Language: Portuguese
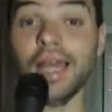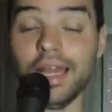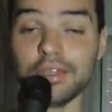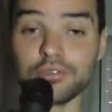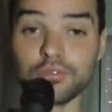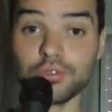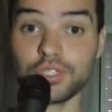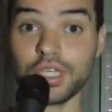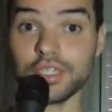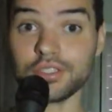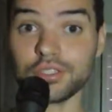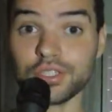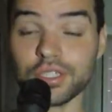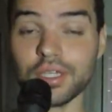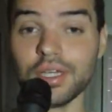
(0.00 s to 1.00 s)
É isso,
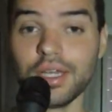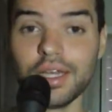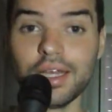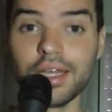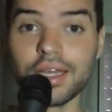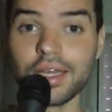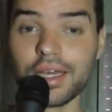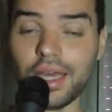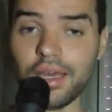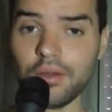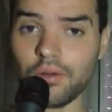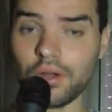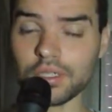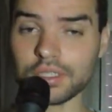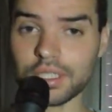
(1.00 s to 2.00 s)
gente.
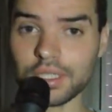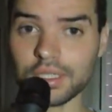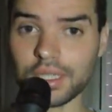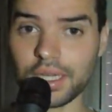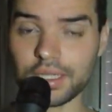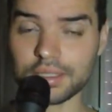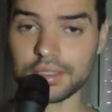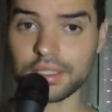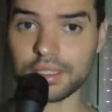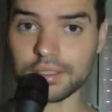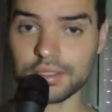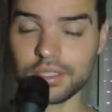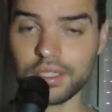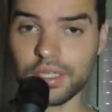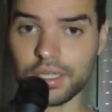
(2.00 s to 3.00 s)
Quem gosta
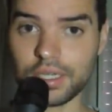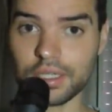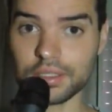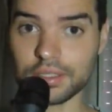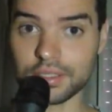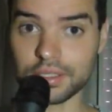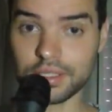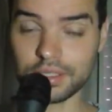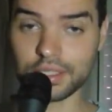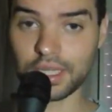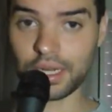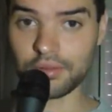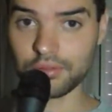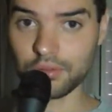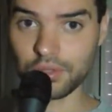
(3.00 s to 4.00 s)
dessas dicas, se
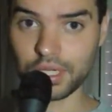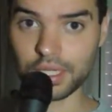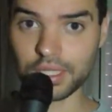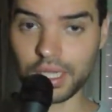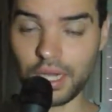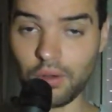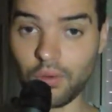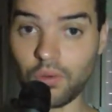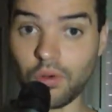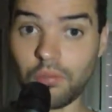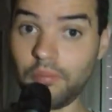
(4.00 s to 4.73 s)
inscreve no canal,